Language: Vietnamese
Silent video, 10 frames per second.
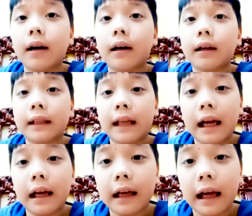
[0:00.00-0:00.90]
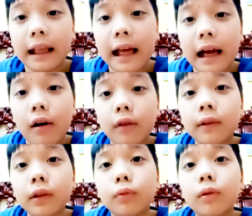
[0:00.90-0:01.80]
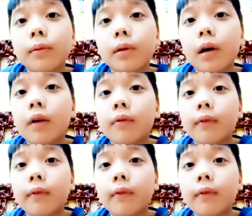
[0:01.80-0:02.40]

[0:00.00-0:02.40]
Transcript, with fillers: ở nhà cả nhà con vẫn cúng cơm cho ông.